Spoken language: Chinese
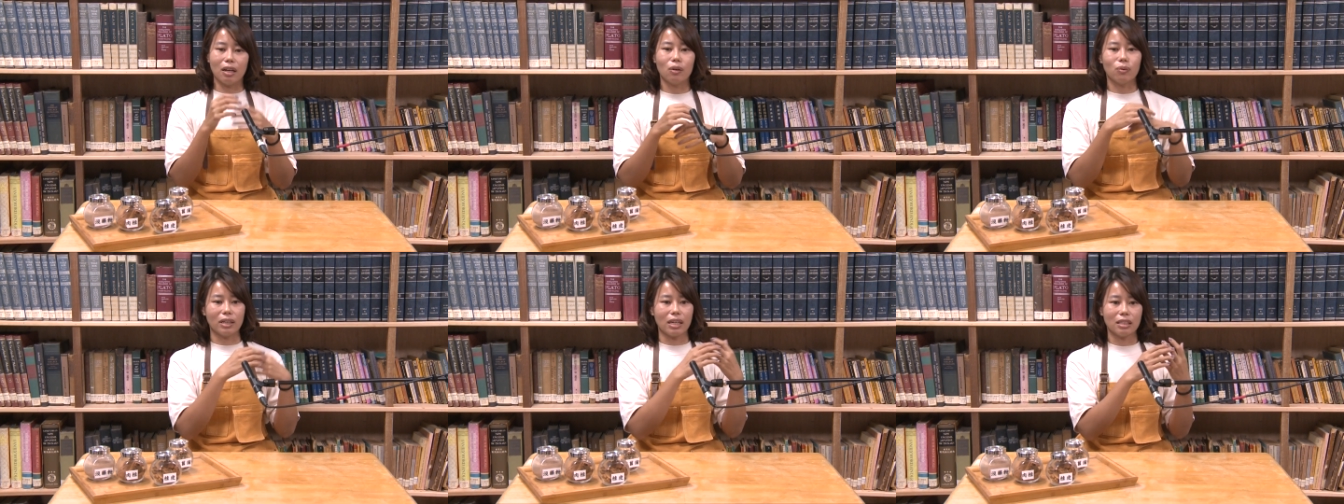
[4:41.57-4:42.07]
哦，
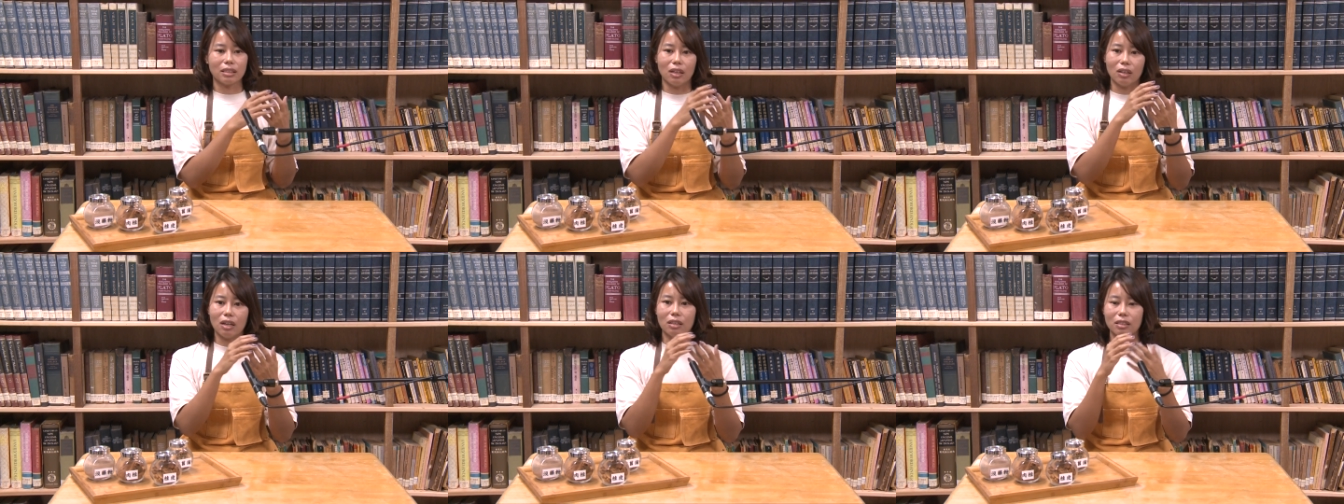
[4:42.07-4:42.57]
我刚刚
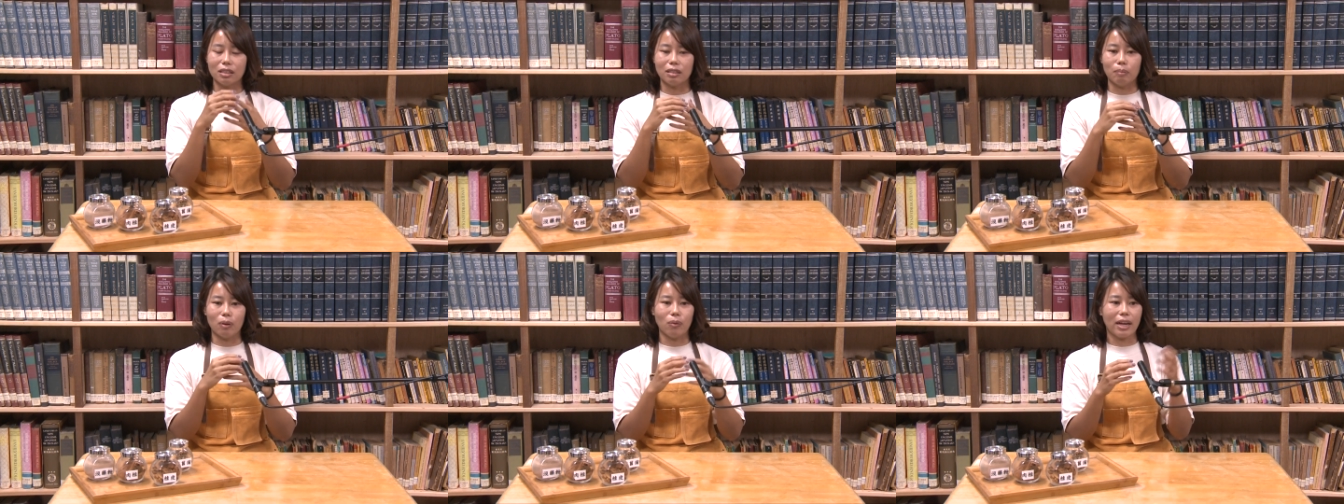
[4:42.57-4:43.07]
祷告了
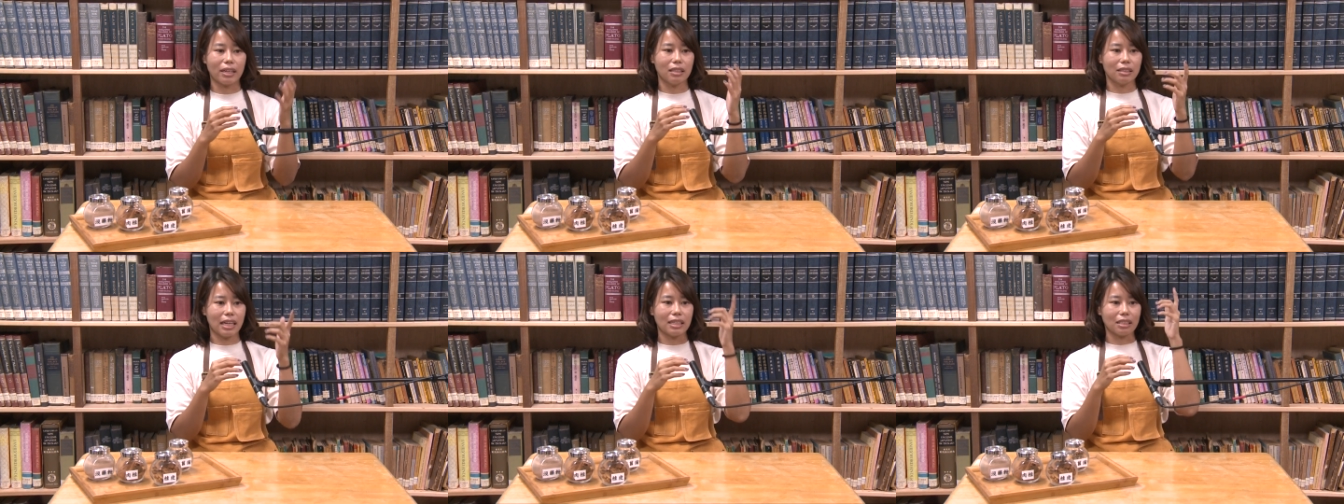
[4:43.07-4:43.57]
什么？我还
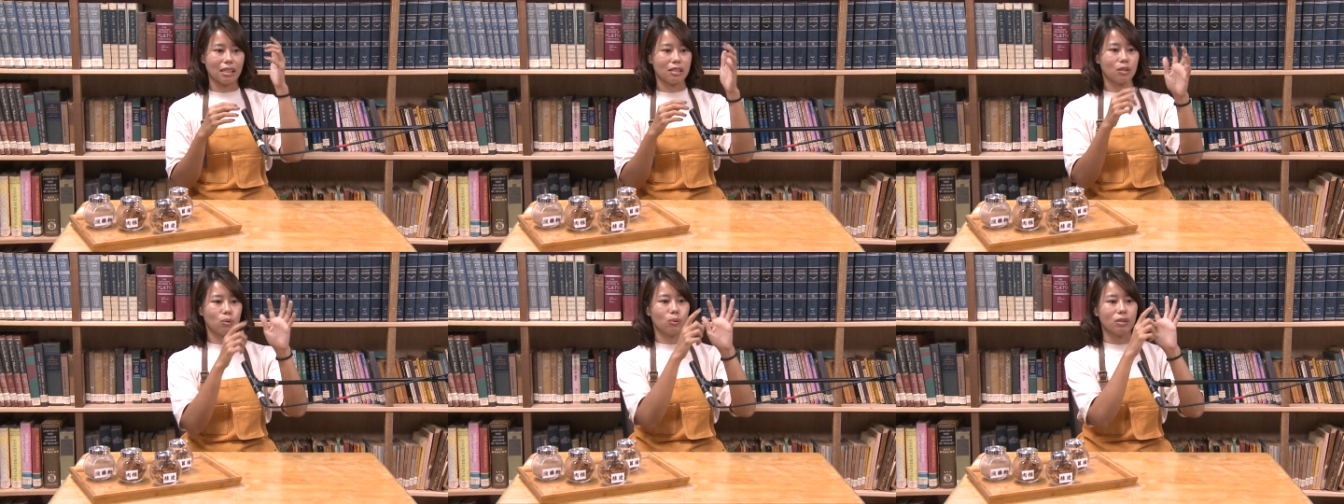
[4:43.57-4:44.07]
跟大家展
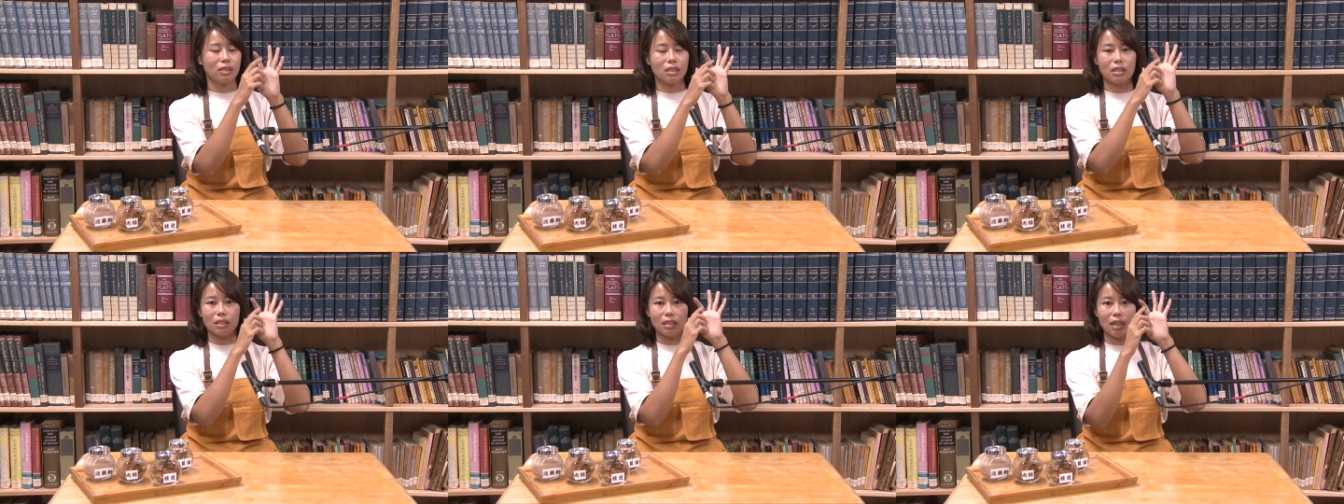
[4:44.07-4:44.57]
示说我
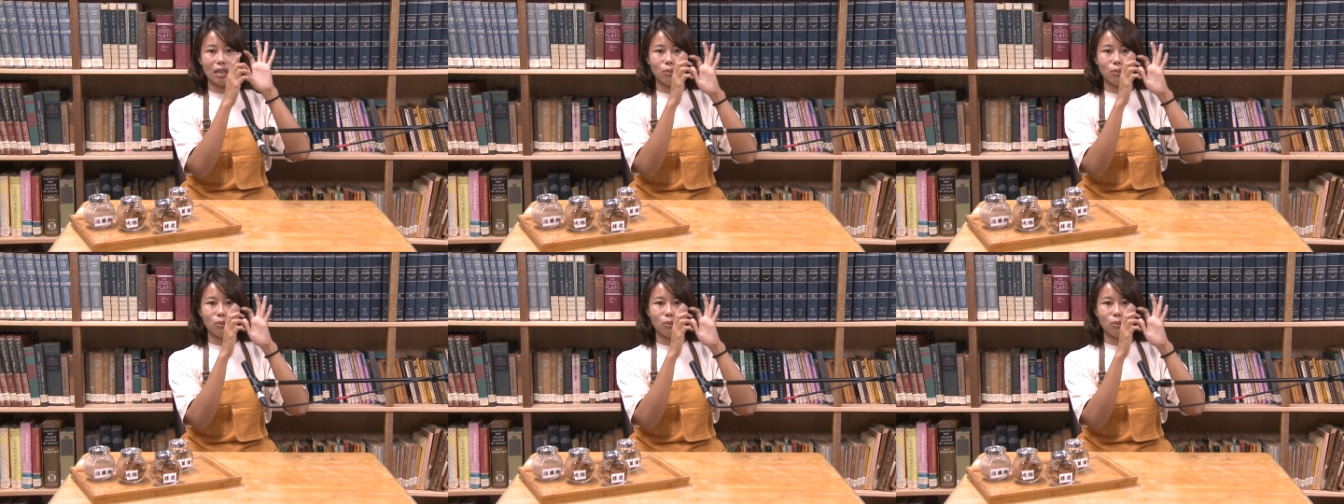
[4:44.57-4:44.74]
这里啊，